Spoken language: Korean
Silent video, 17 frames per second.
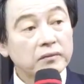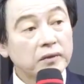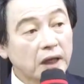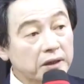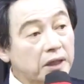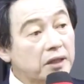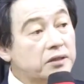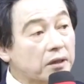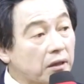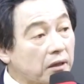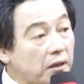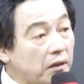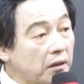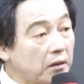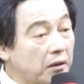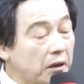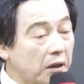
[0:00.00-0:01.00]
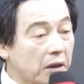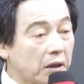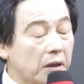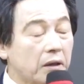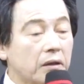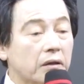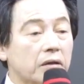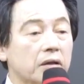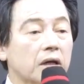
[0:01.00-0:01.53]
알겠죠?
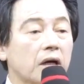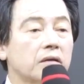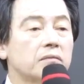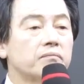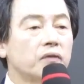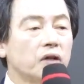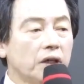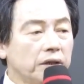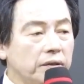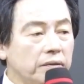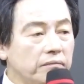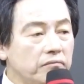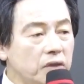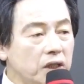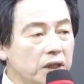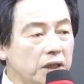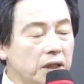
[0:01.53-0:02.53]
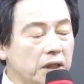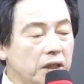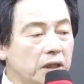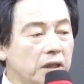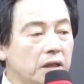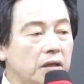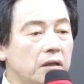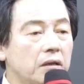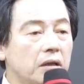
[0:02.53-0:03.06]
그러니까
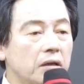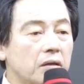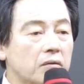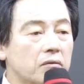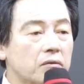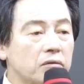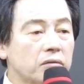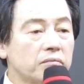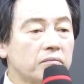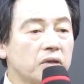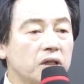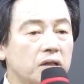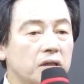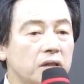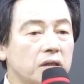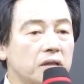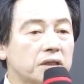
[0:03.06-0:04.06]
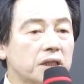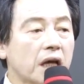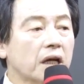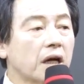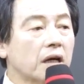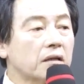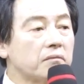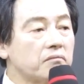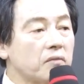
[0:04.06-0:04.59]
면밀히 국민을
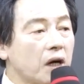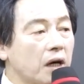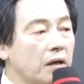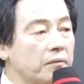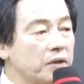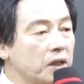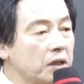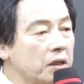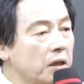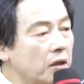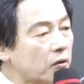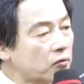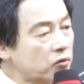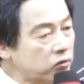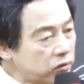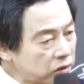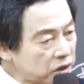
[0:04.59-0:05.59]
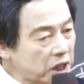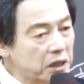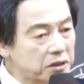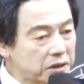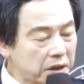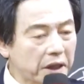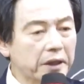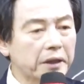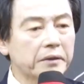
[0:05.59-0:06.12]
생각하는 마음이
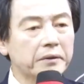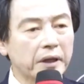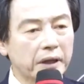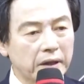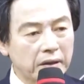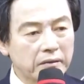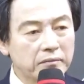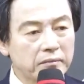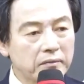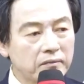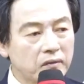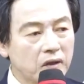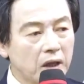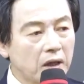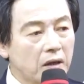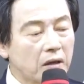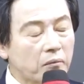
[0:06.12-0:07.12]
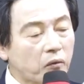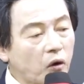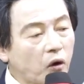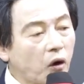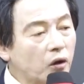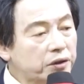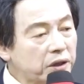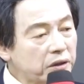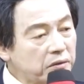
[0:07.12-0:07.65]
구구절절해야 돼.
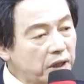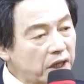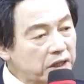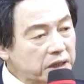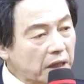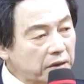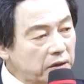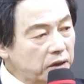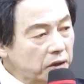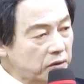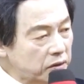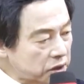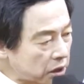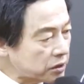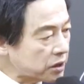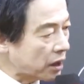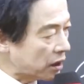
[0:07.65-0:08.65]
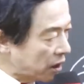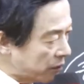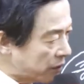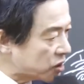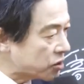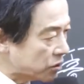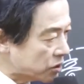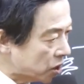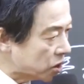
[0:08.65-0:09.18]
모든 예산은 형식적인
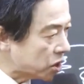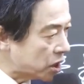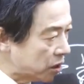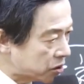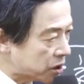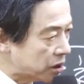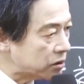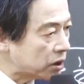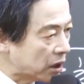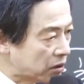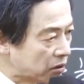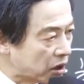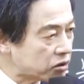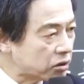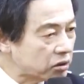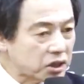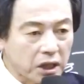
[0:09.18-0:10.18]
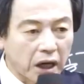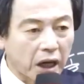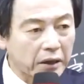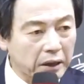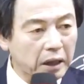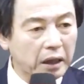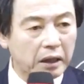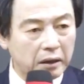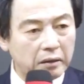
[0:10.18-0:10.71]
데만 쓰지 실질적인 데 쓰질
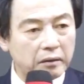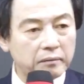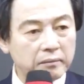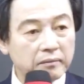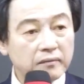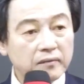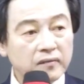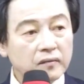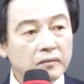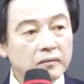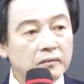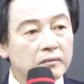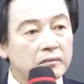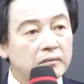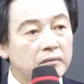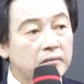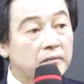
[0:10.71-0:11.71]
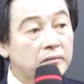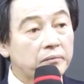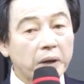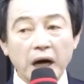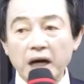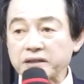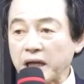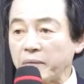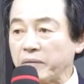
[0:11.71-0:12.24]
않아.
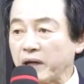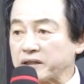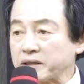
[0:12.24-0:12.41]
봐서 안